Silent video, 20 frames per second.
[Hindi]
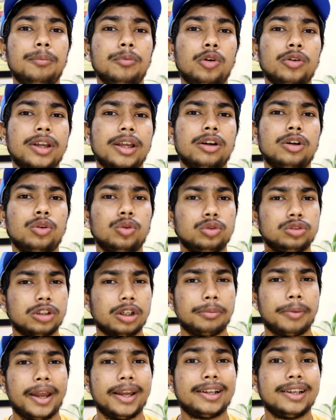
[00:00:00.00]
हम लोग एक
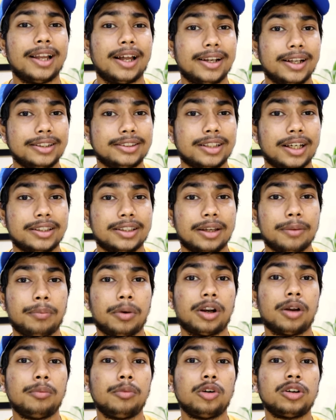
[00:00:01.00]
क्रूजर बाइक लाना चाहते हैं
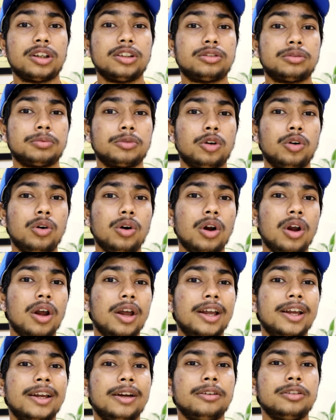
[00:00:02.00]
पर हम लोग इसको
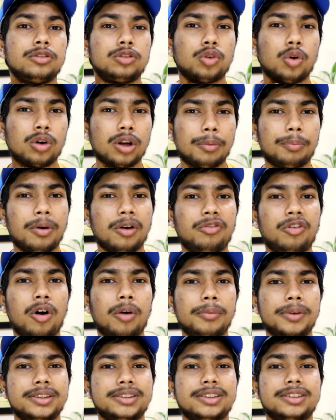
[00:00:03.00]
थोड़ा
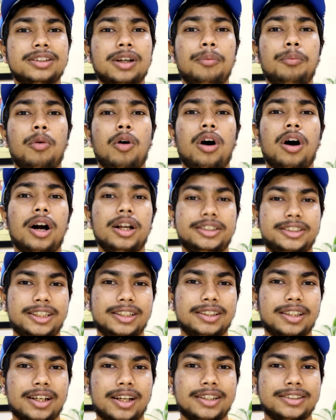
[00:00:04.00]
परफॉर्मेंस इसका
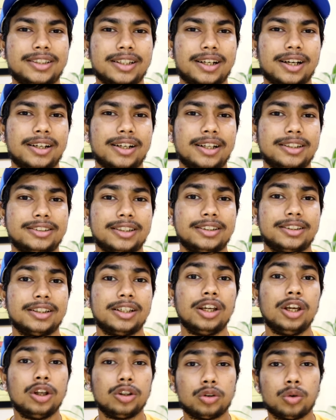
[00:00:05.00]
अच्छी तरह से करना चाहते
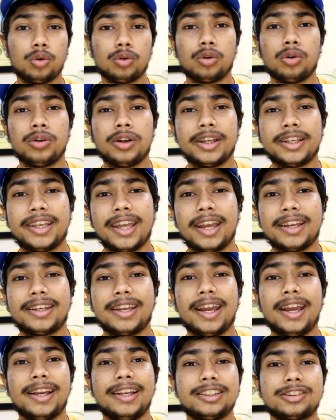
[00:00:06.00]
हैं तो उन्होंने क्या
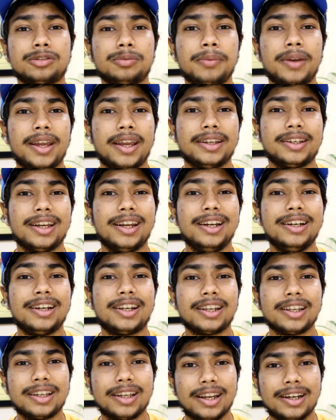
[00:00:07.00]
किया इसमें एक
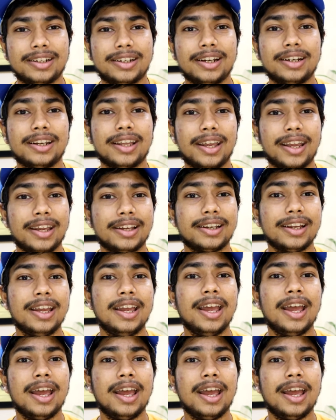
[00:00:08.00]
इंटीग्रेटेड एक